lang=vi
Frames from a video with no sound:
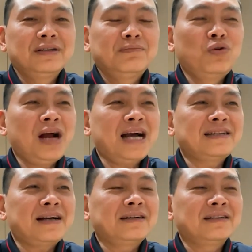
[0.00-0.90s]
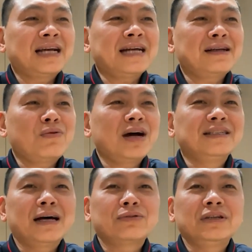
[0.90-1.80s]
Muốn hai thằng ở xa nhau gần
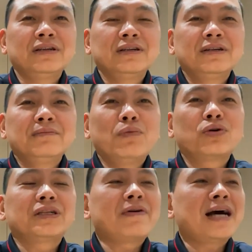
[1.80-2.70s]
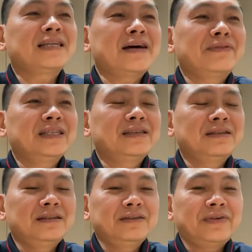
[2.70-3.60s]
nhau thì một trong hai thằng
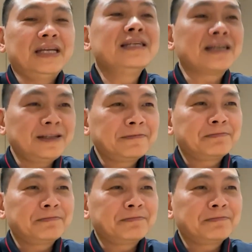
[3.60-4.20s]
phải hy sinh.